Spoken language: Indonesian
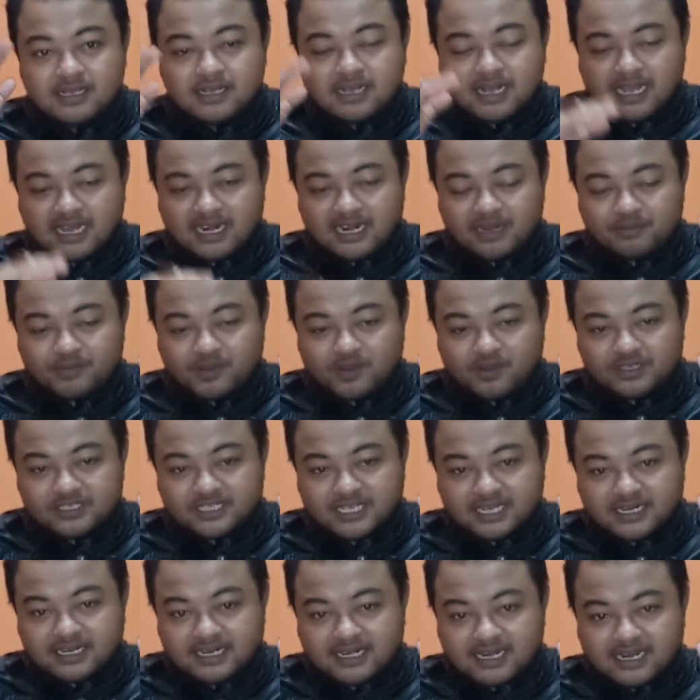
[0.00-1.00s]
alam bawah
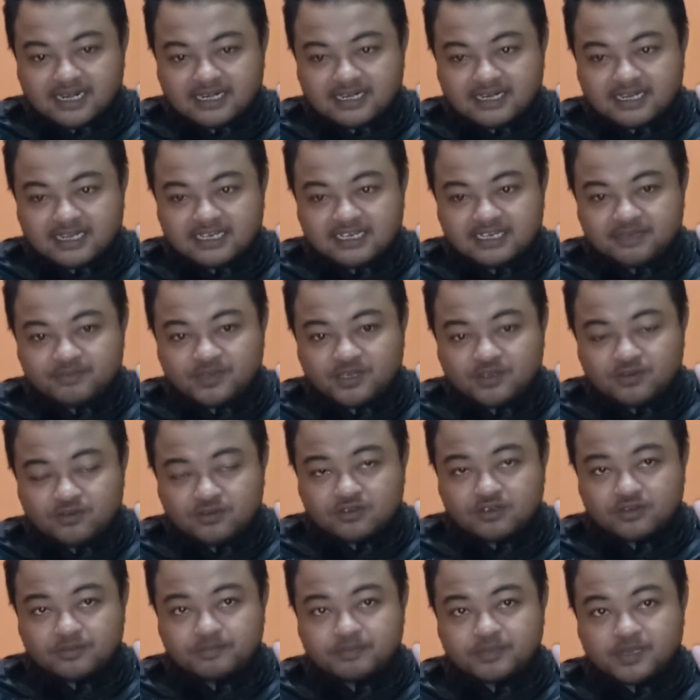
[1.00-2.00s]
sadar Anda ini
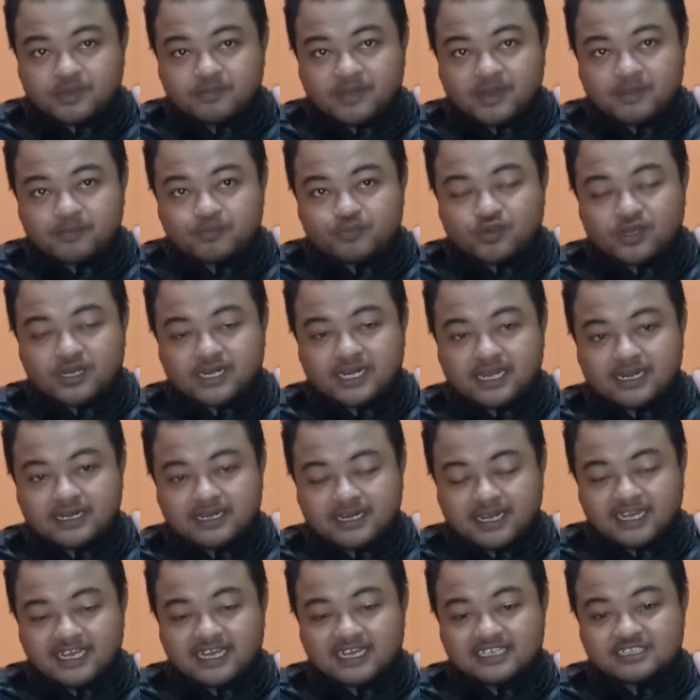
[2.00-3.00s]
menutup kemampuan
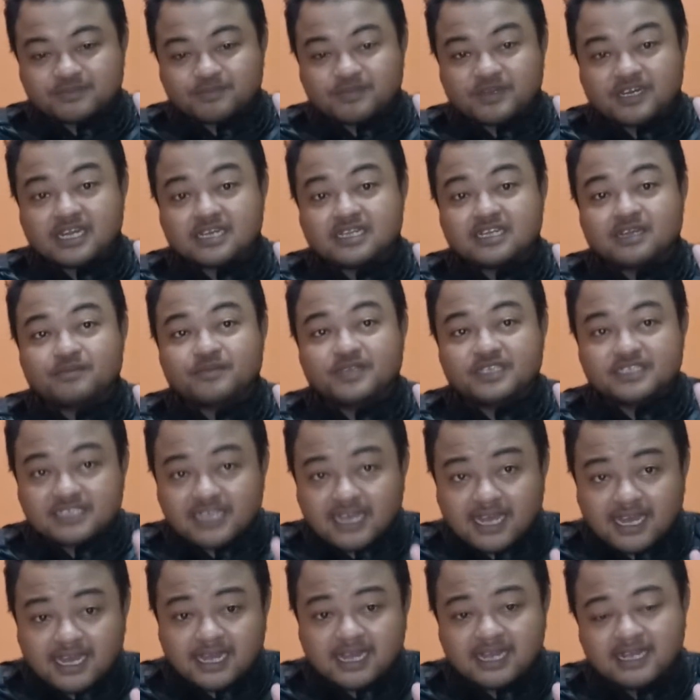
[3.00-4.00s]
Anda yang sebenarnya
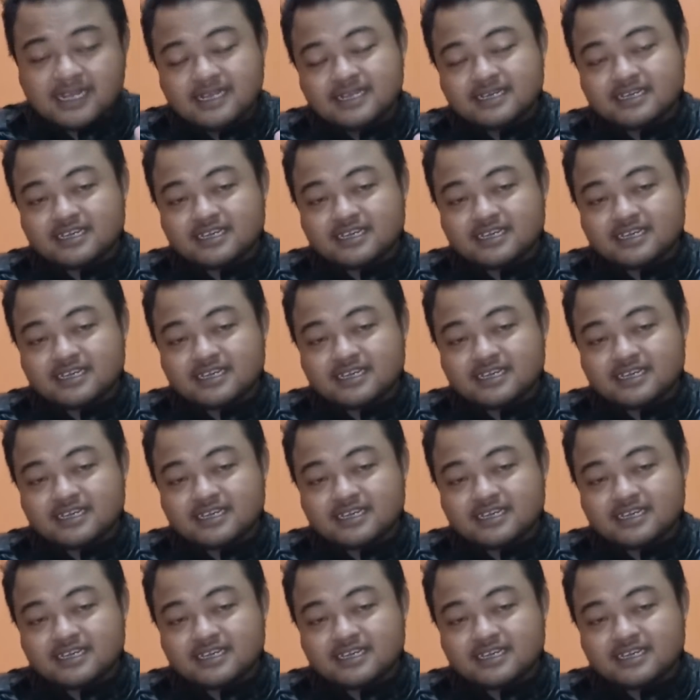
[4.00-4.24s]
bisa,